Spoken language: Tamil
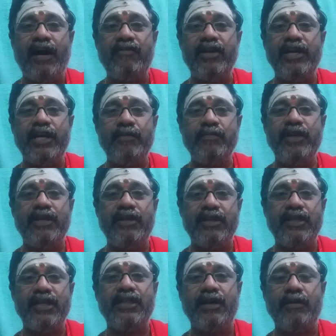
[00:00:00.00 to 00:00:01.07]
அவளிடம்
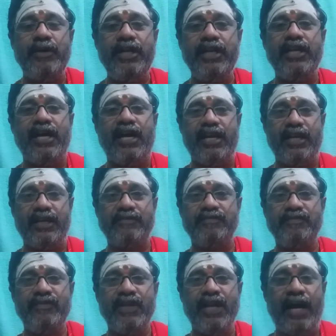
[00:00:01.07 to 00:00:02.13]
இருந்த தமிழினாலே
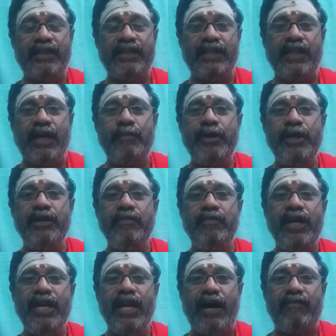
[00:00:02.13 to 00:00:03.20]
அந்த தமிழின்
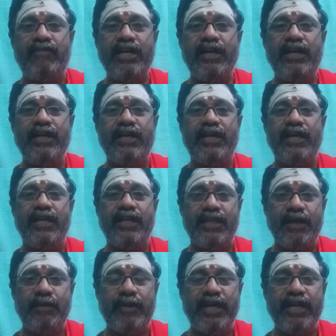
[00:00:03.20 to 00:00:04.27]
மேல் அவர்களுக்கு
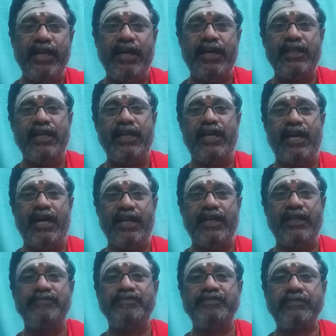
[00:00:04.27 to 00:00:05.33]
இருந்த
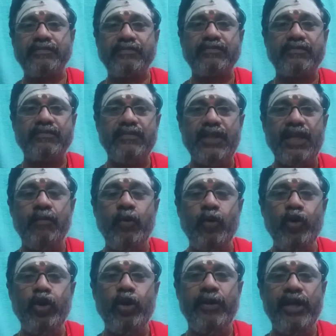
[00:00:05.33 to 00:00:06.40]
மரியாதையினாலே
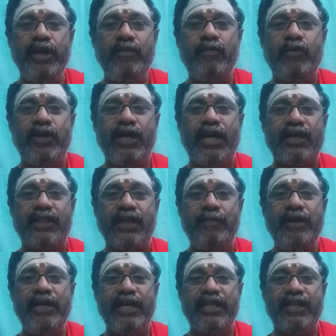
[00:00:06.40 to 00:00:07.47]
மூன்று பேரும் ஒன்றாக
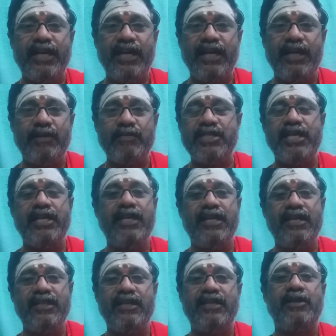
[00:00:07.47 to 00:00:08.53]
தமிழ் எதையெல்லாம்
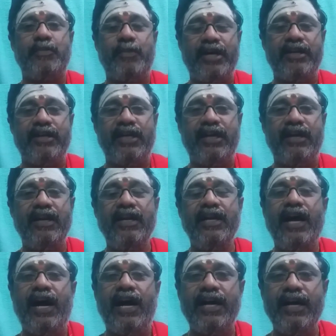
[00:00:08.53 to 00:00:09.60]
செய்கிறது என்று பாருங்கள்
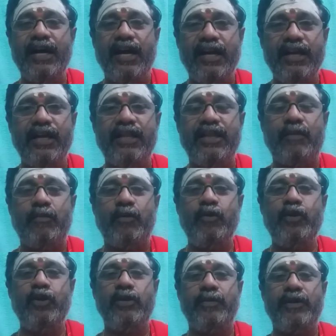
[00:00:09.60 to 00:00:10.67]
ஆக இந்த
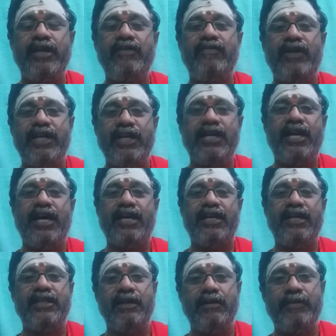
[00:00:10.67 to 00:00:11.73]
மூன்று பேரும்
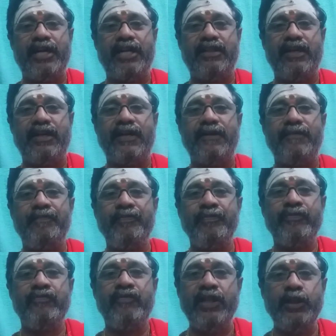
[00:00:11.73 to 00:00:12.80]
வருகிறார்கள் திருமணத்திற்கு
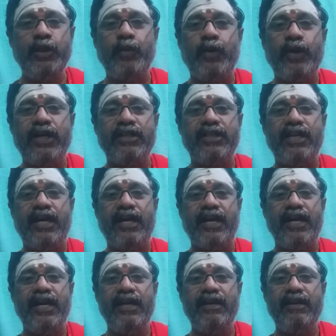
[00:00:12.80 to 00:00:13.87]
வந்து உட்காந்துட்டாங்க